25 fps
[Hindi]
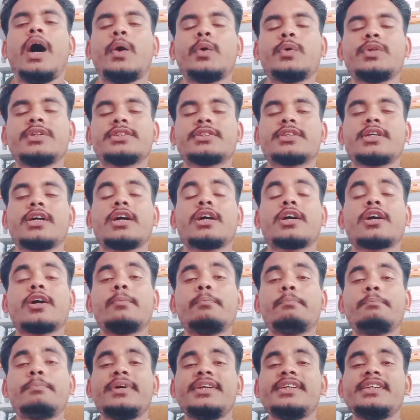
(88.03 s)
और इसका
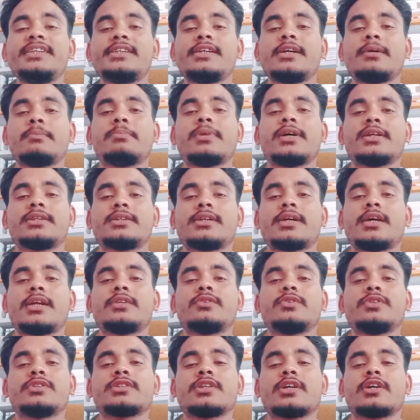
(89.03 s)
कंपनी का बात
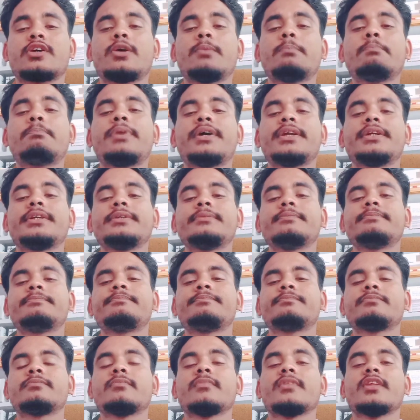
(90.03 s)
करें तो इसका कंपनी
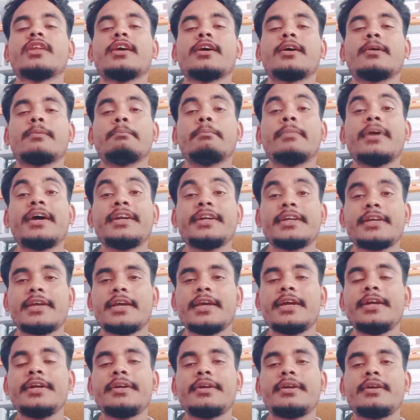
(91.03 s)

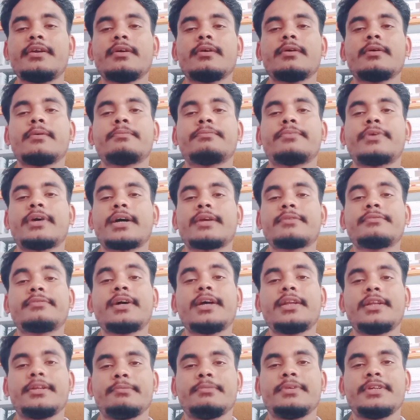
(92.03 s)
मैनकेंट
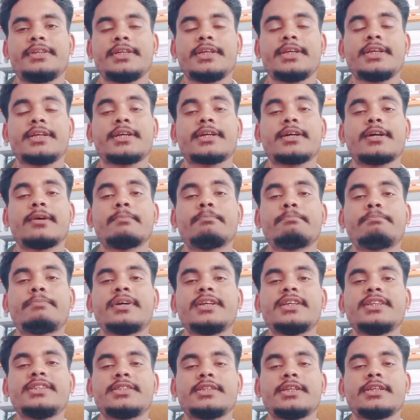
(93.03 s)
फार्मा लिमिटेड
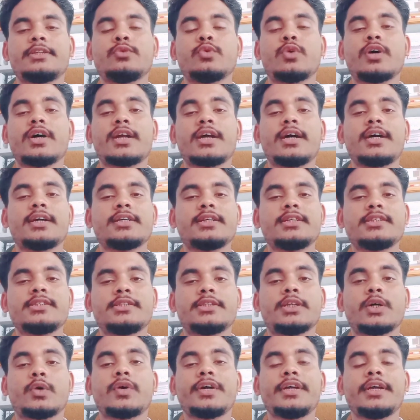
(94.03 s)
कंपनी से द्वारा
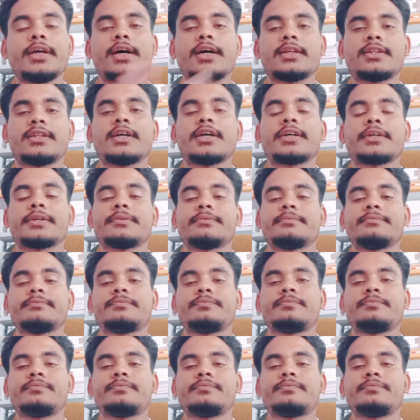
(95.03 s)
इस दवाई आता है